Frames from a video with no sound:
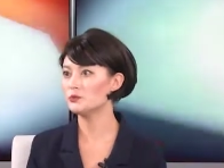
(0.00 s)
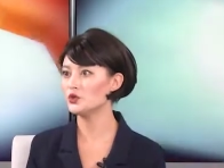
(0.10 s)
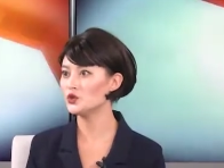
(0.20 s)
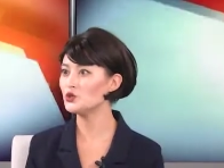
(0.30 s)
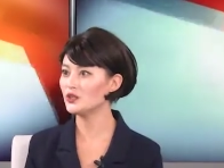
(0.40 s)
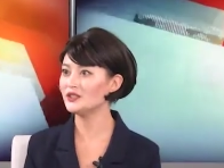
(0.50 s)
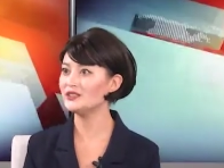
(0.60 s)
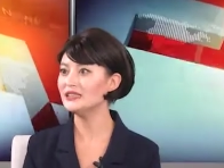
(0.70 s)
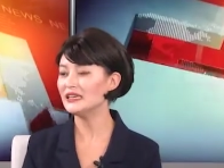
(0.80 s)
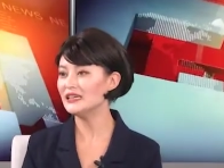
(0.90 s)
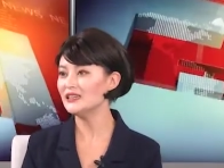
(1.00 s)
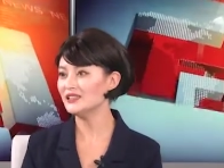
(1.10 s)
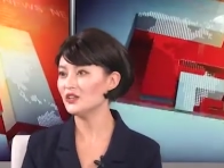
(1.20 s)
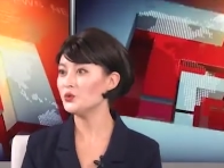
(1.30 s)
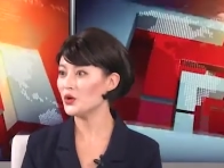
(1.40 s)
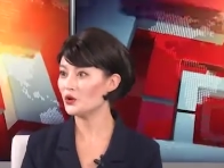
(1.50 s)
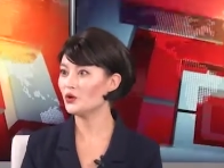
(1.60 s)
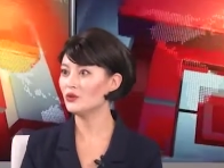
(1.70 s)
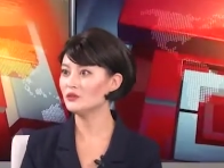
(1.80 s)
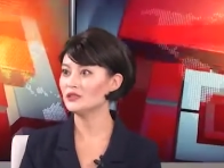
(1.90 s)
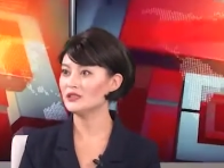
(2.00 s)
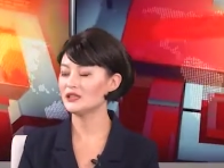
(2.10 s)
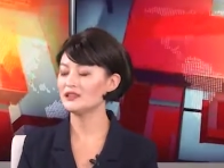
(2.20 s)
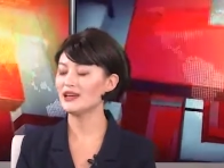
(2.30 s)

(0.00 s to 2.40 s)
比如说您的员工，当他